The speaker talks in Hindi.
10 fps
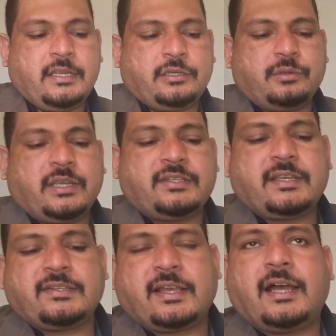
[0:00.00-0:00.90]
क्योंकि
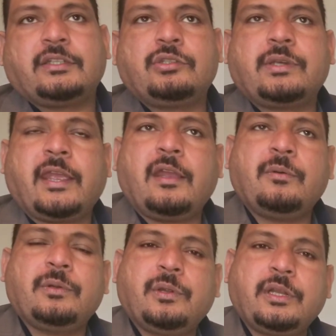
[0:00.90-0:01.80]
इसके साथ जो है
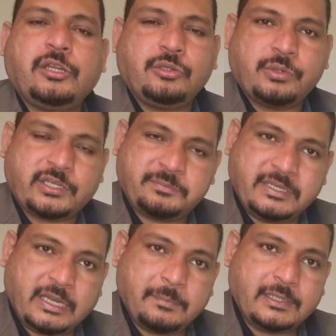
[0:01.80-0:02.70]
उन्होंने यूएसबी
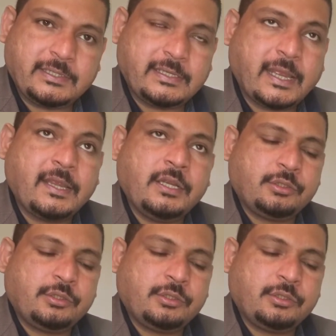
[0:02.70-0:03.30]
केबल दी है